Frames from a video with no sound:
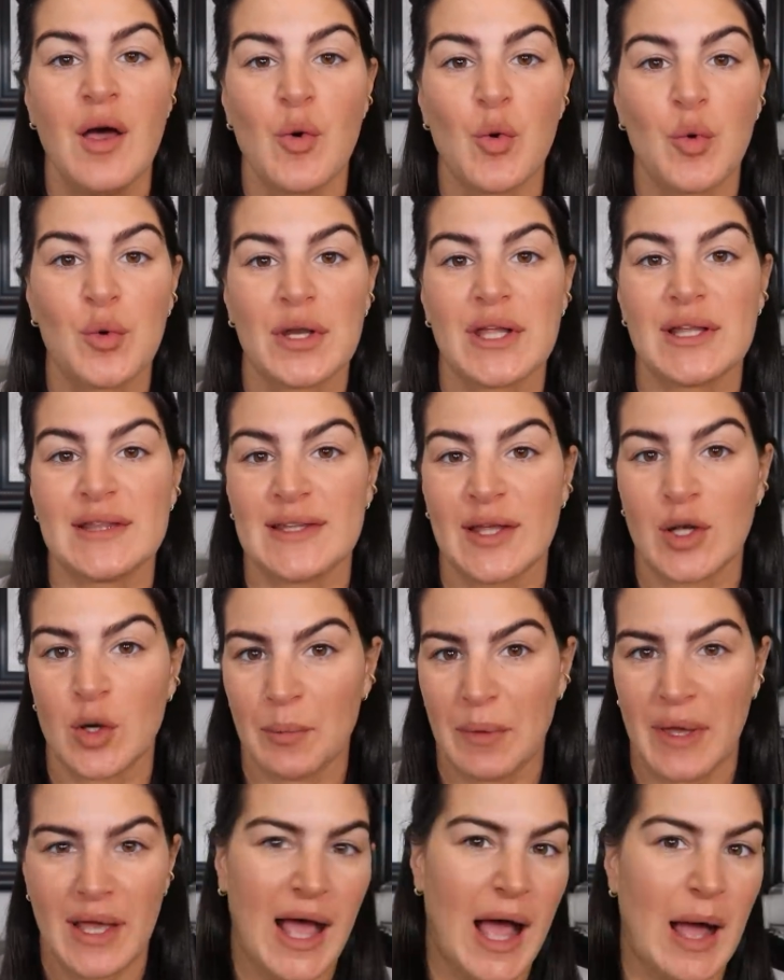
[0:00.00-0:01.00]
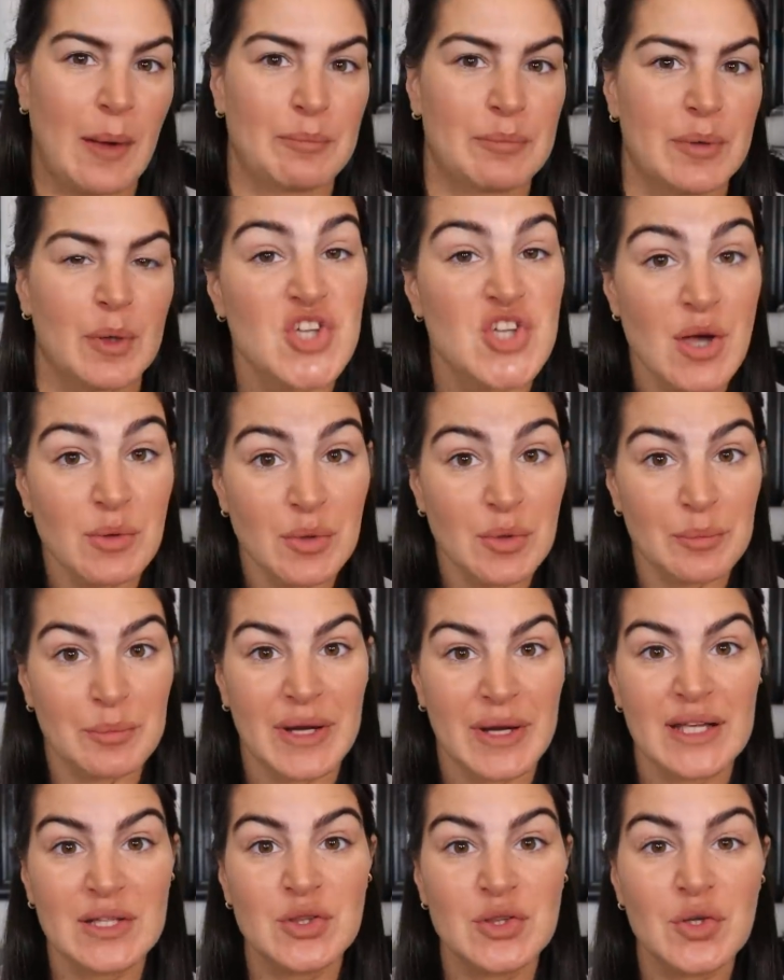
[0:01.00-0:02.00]
un intero make up c'è un
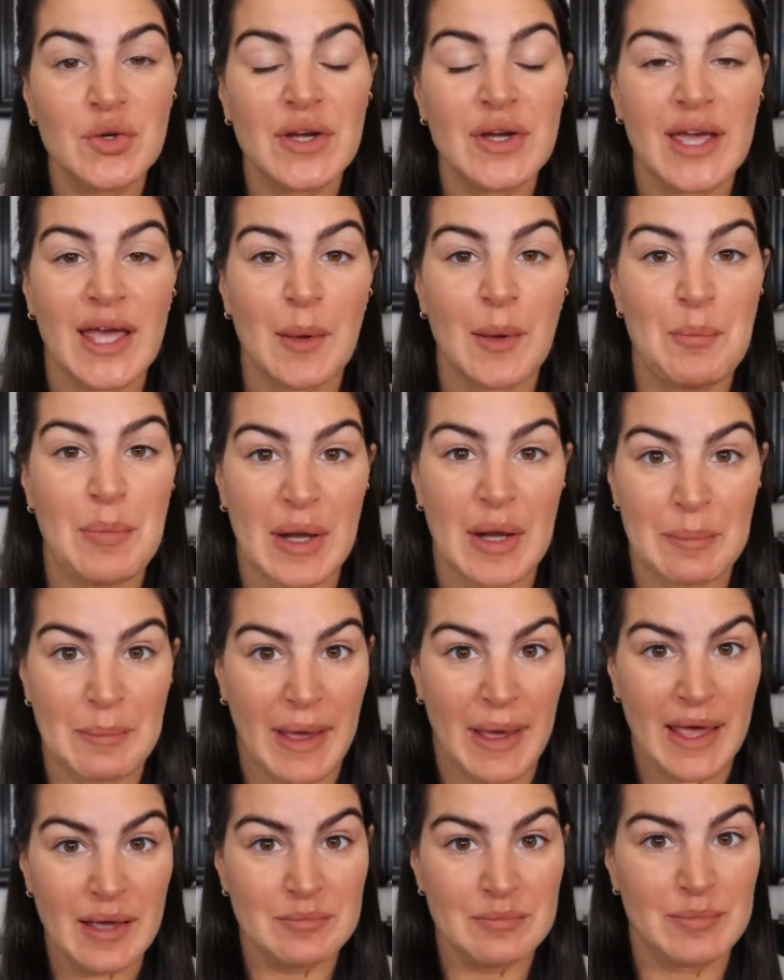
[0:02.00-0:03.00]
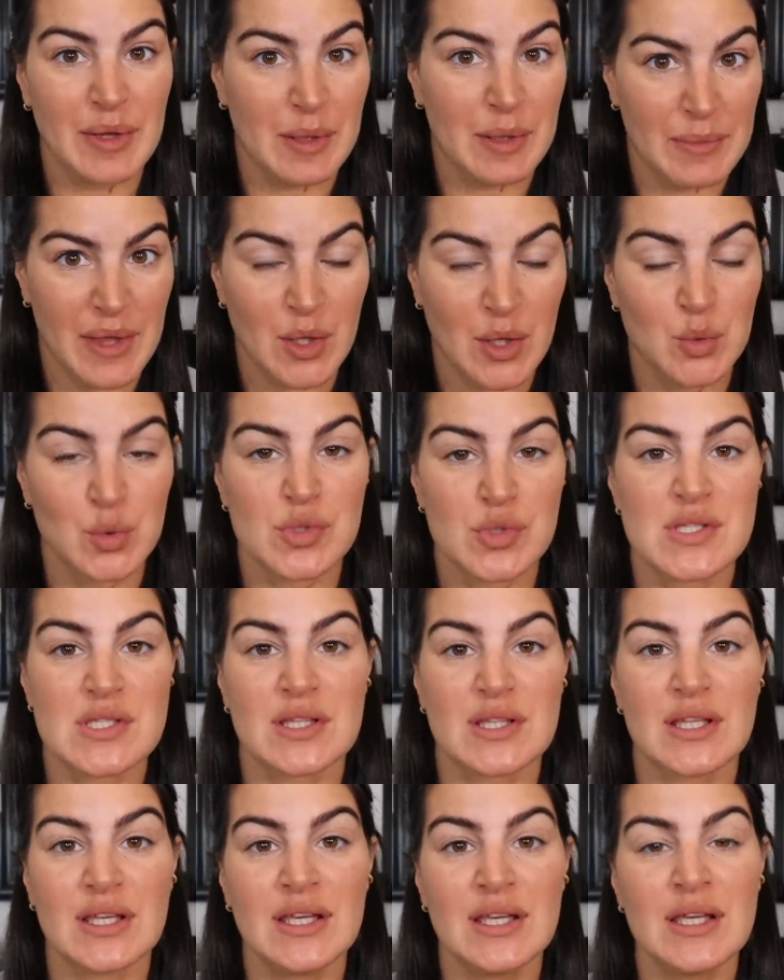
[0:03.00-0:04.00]
ombretto che per me per i miei
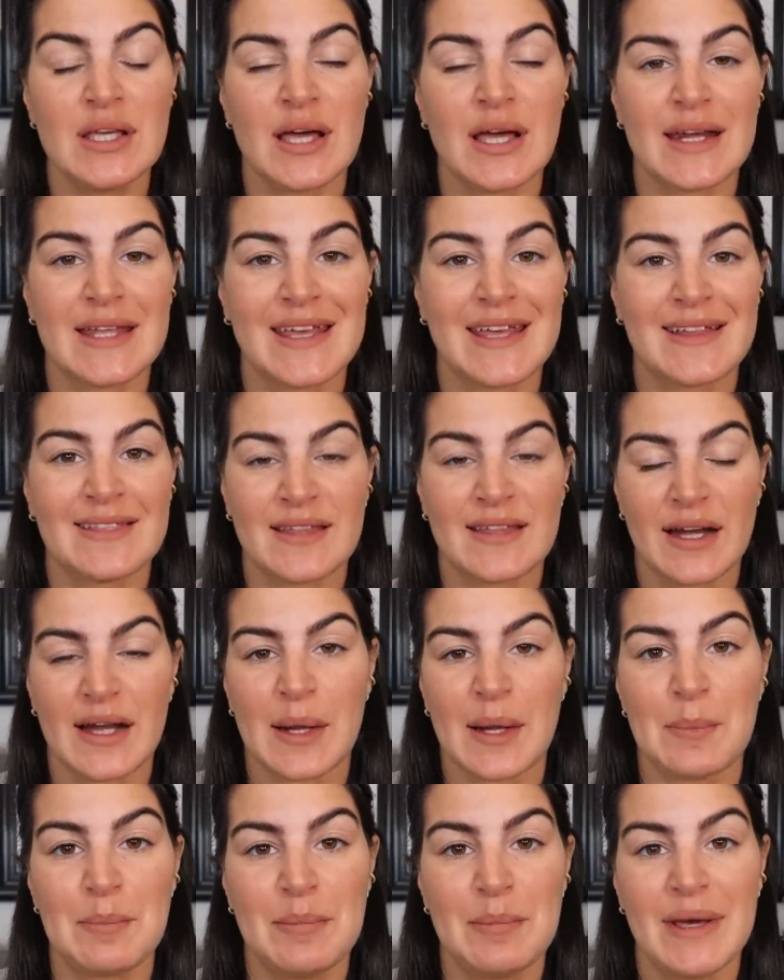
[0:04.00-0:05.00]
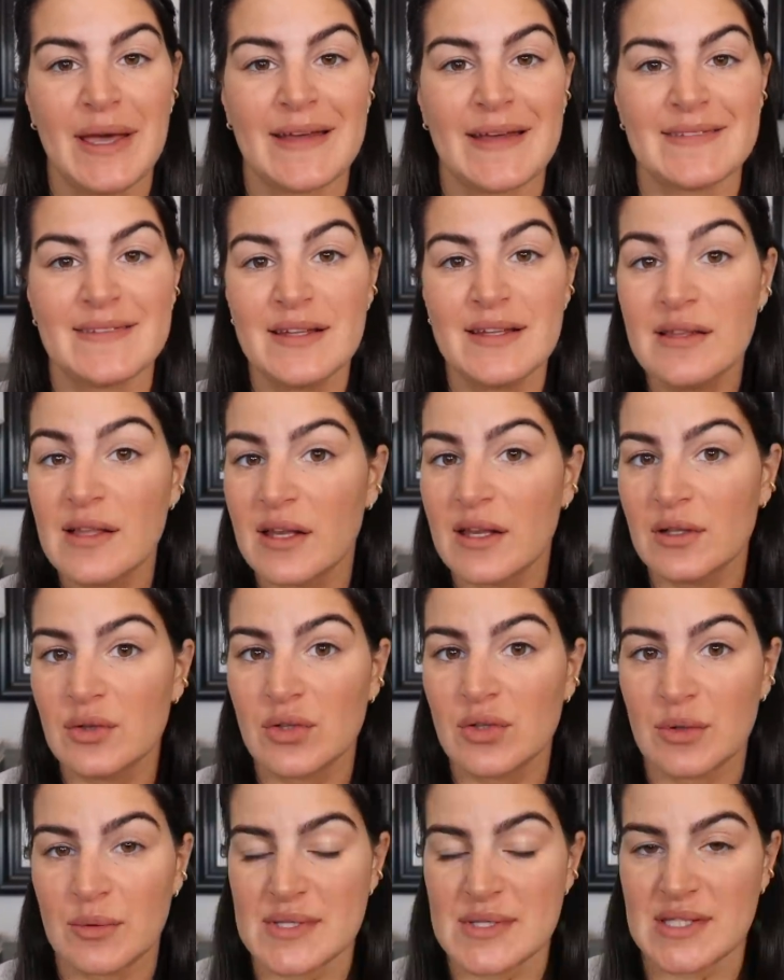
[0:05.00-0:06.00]
gusti rientrerebbe di
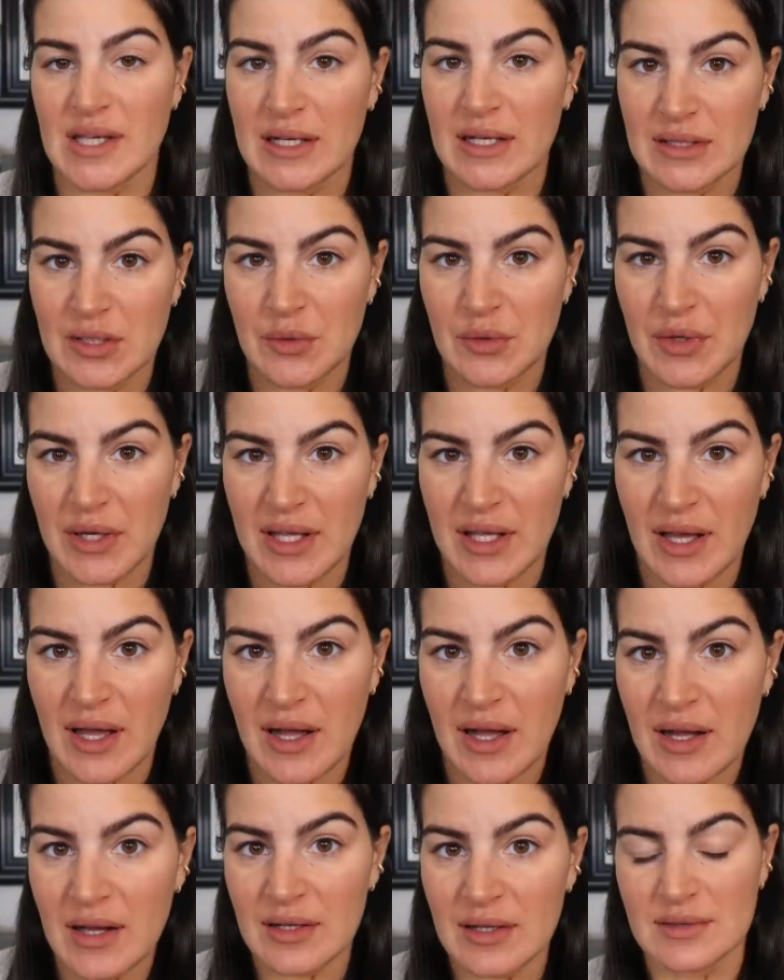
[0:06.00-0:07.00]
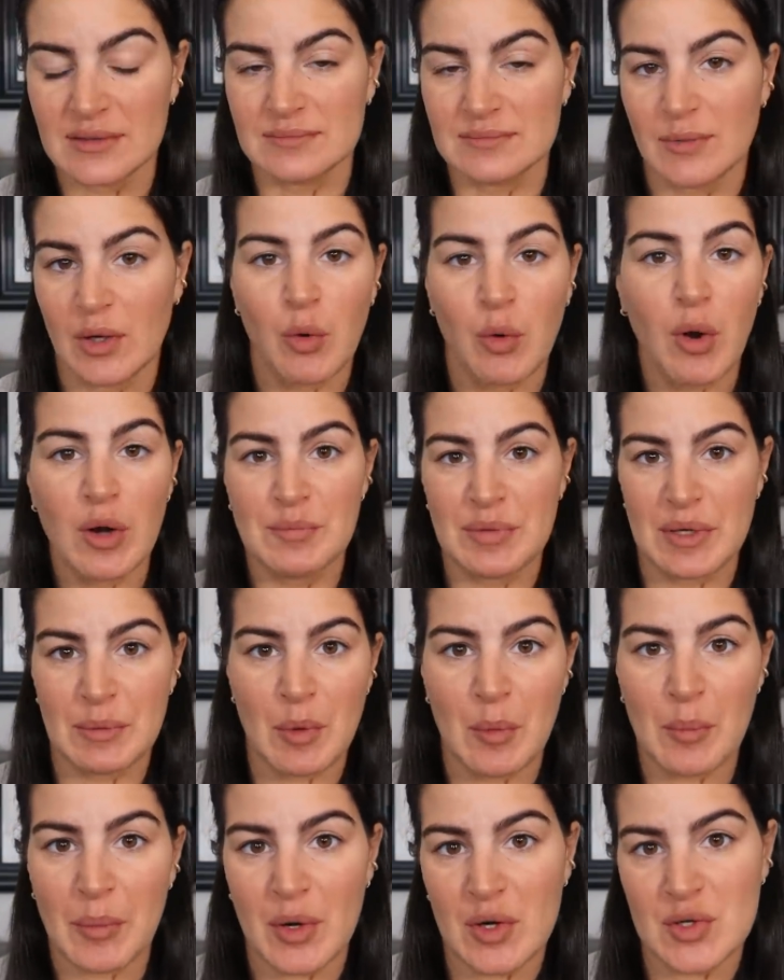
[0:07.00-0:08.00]
diritto in questa categoria o al
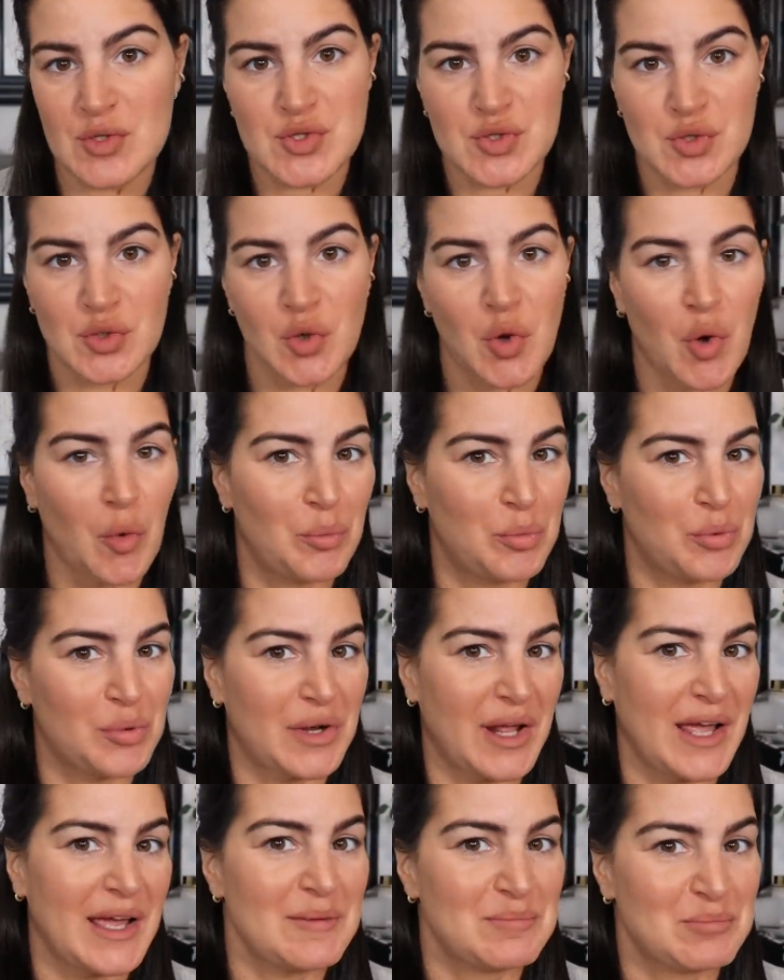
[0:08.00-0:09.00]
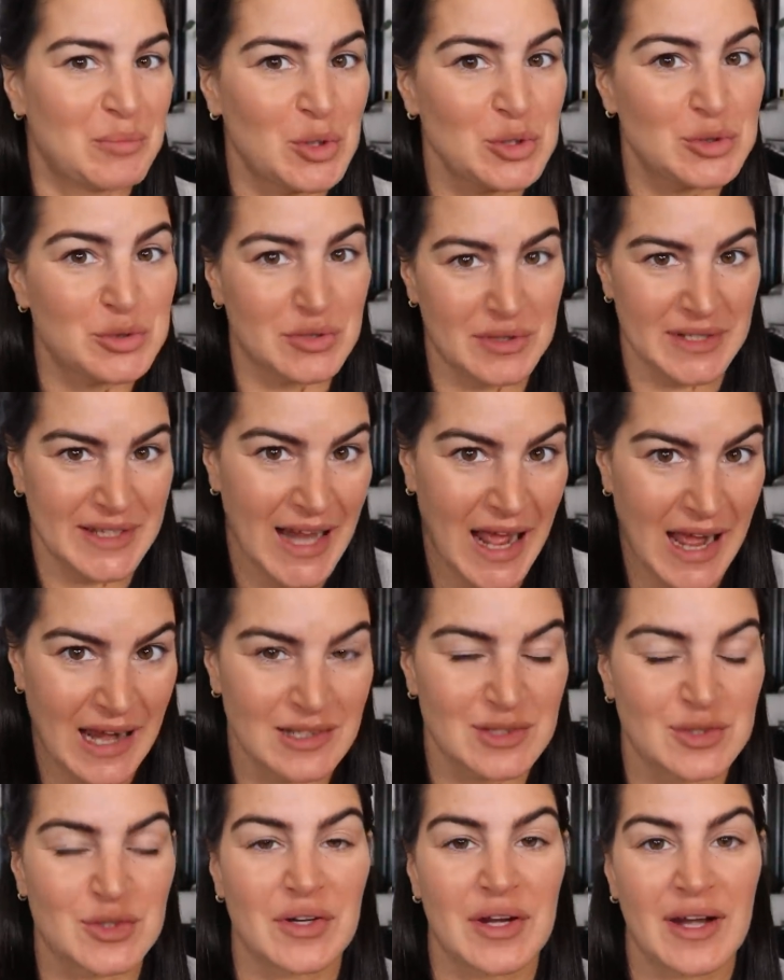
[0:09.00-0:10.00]
primo posto oppure molto in
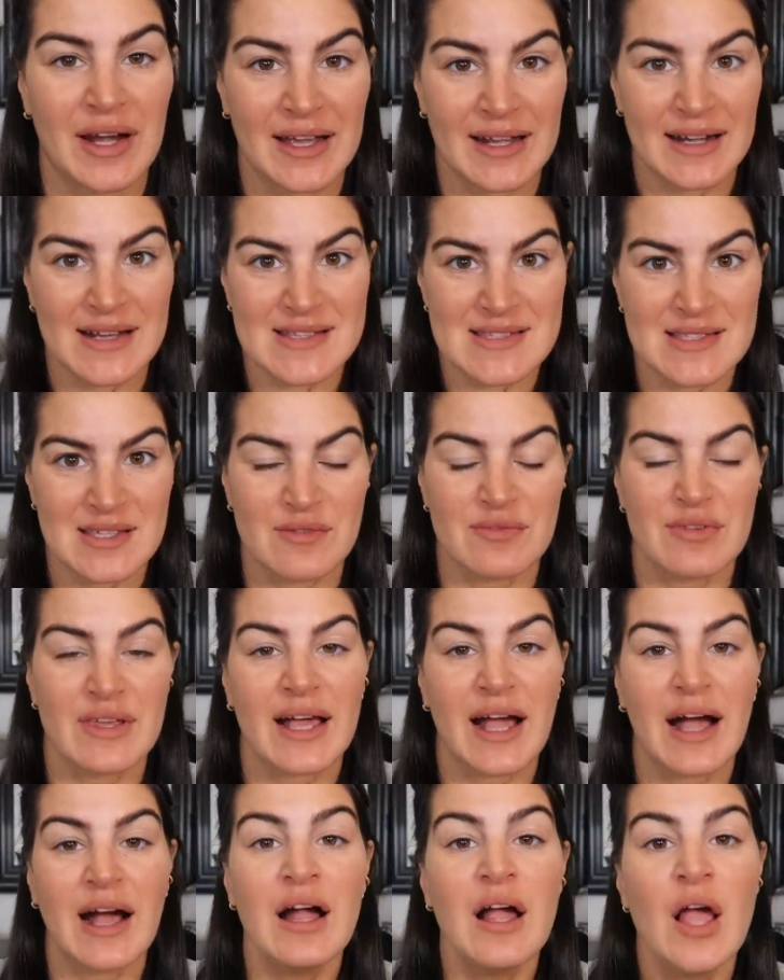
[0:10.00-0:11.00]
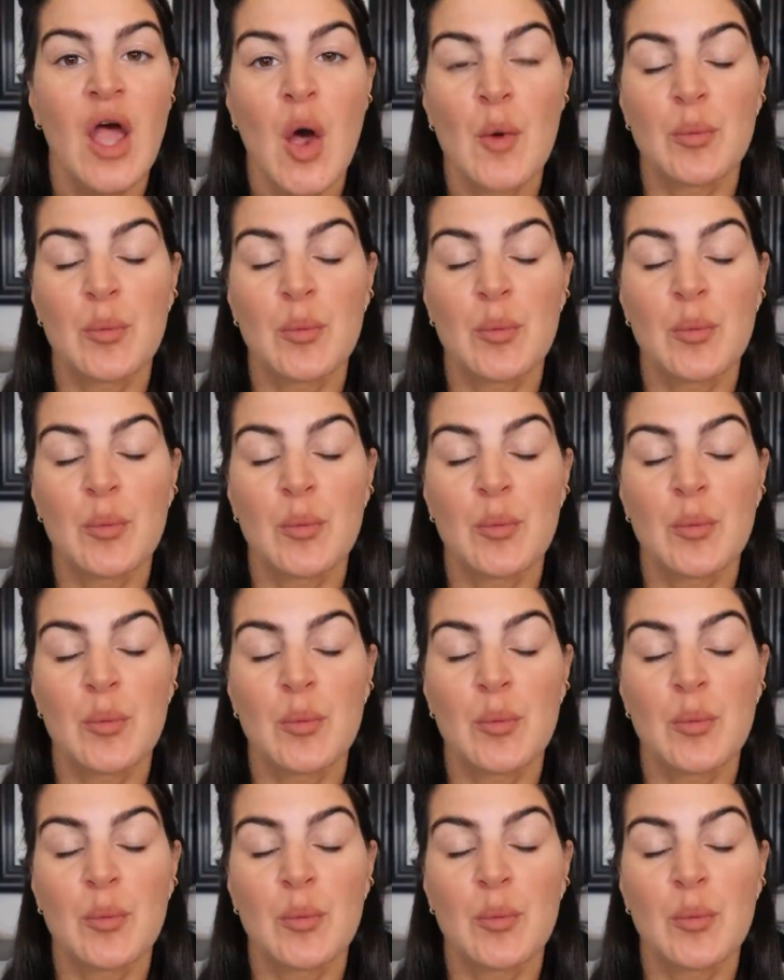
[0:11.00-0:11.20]
alto nella classifica